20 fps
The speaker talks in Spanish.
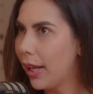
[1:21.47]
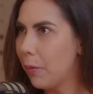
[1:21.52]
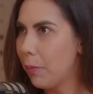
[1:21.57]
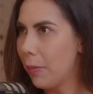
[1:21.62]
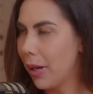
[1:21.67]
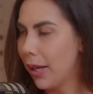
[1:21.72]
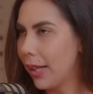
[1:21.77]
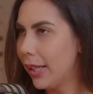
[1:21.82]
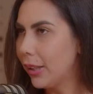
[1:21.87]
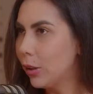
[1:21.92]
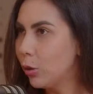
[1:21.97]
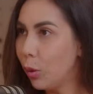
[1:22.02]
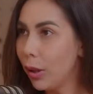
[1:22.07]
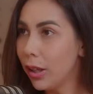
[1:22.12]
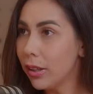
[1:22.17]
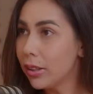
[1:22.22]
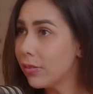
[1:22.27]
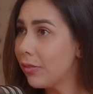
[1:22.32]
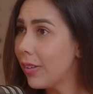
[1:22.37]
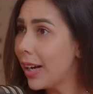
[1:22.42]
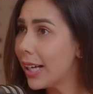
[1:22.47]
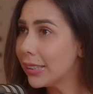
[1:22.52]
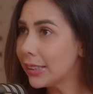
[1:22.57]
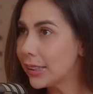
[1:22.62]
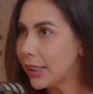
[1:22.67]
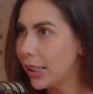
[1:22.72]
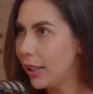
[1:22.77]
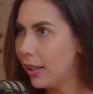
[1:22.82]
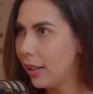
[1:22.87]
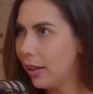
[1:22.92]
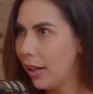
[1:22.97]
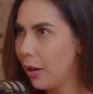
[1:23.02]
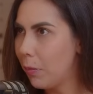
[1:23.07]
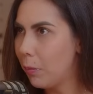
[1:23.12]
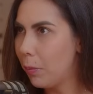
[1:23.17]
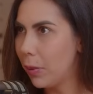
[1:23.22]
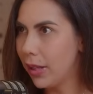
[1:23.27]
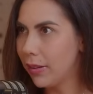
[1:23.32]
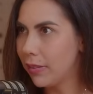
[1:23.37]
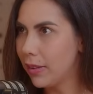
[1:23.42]
en verdad no es fácil
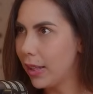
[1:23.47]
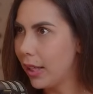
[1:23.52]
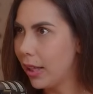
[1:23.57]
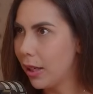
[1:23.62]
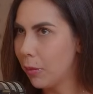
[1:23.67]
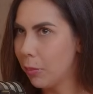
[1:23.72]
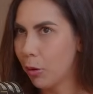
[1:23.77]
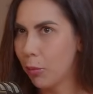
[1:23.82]
emprender,